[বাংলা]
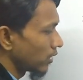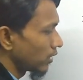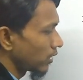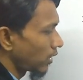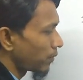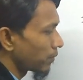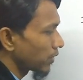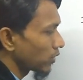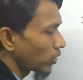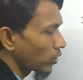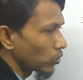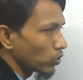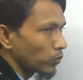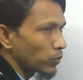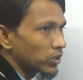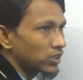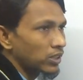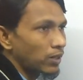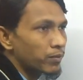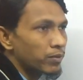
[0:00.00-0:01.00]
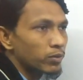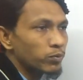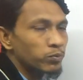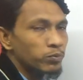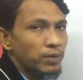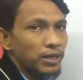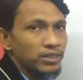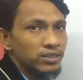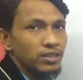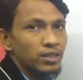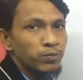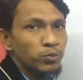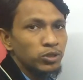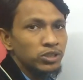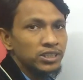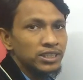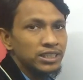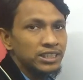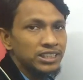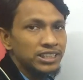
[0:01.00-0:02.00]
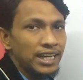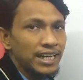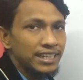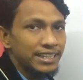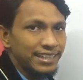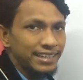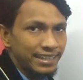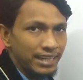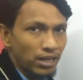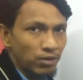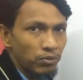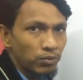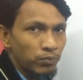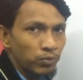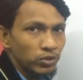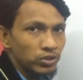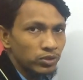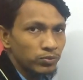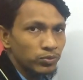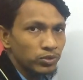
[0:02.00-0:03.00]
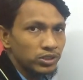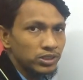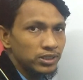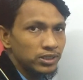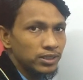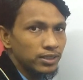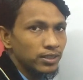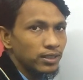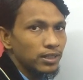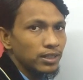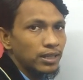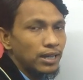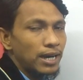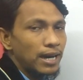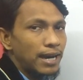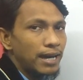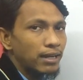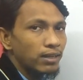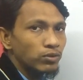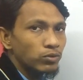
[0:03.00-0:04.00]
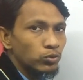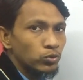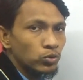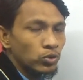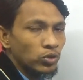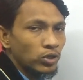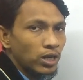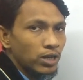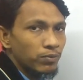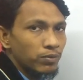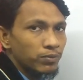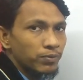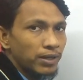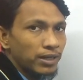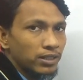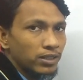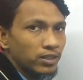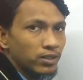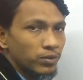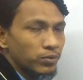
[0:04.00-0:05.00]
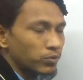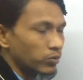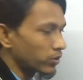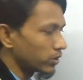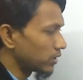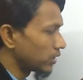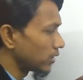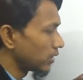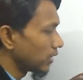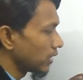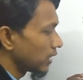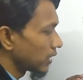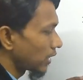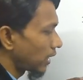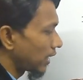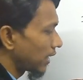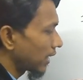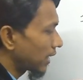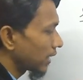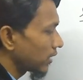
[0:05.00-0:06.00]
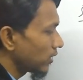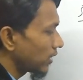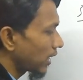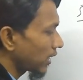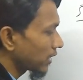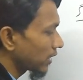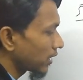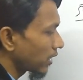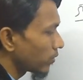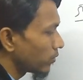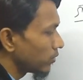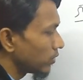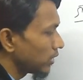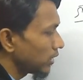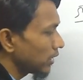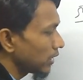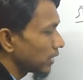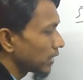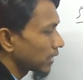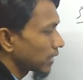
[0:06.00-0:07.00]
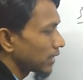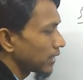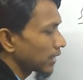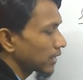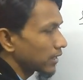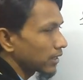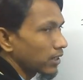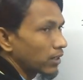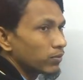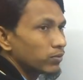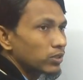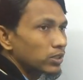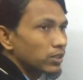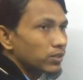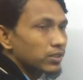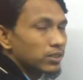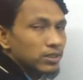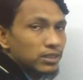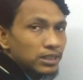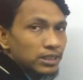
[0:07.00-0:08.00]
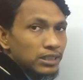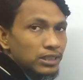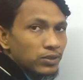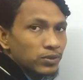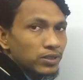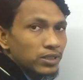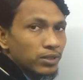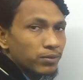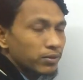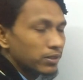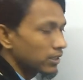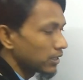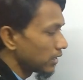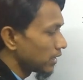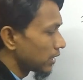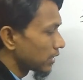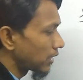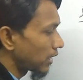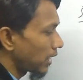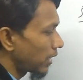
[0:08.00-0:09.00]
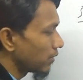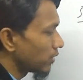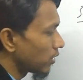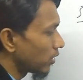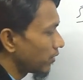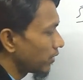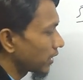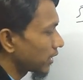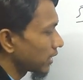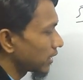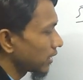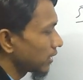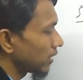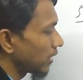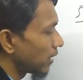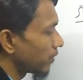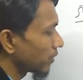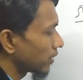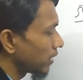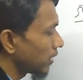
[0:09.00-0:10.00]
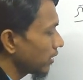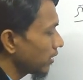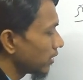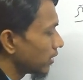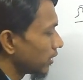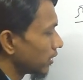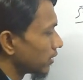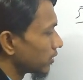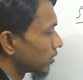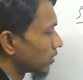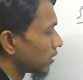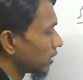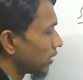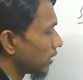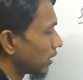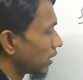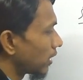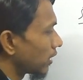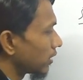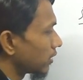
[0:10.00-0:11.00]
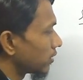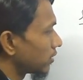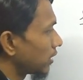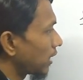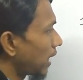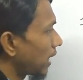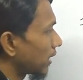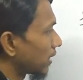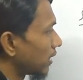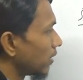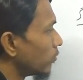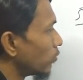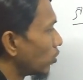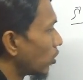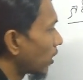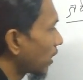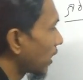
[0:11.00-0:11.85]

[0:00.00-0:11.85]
আমরা যতদূর পড়েছি আমরা ম্যাক্সিমাম পড়ে দেখি চারটে কার্বন পর্যন্ত পড়েছি আর দুটো কার্বন বা একটা কার্বন পড়েছি তাহলে এখানে যদি একটা কার্বন দিই এখানে একটা কার্বন দিয়ে দাও তিনটে হয়ে যাবে তাহলে আমি ধরলাম এখানটা দিলাম কি সি যে অ্যালকিল মূলক